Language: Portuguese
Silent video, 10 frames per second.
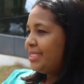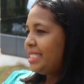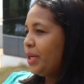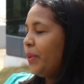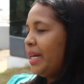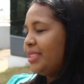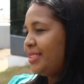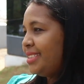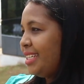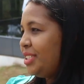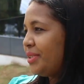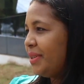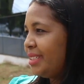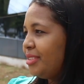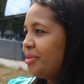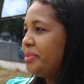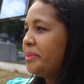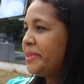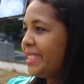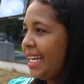de cinco anos, desde quando eu
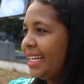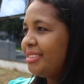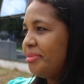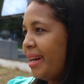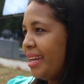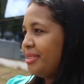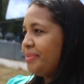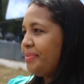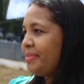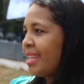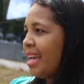me mudei lá no bairro.